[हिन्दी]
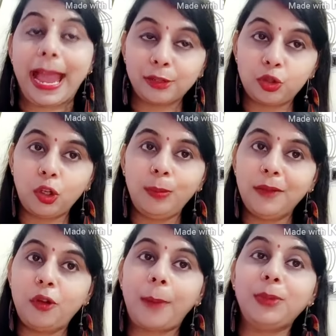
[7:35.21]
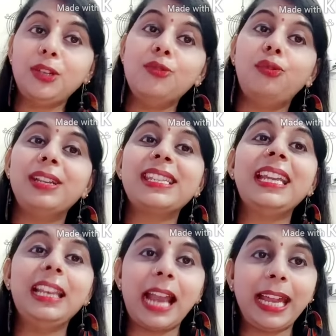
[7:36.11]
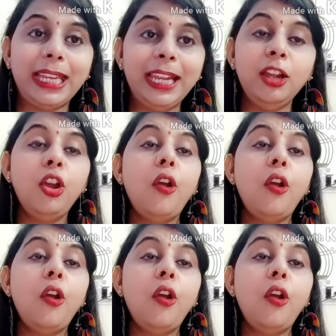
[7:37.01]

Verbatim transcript: एक्चुअल में वो आपके यूट्रस की लाइनिंग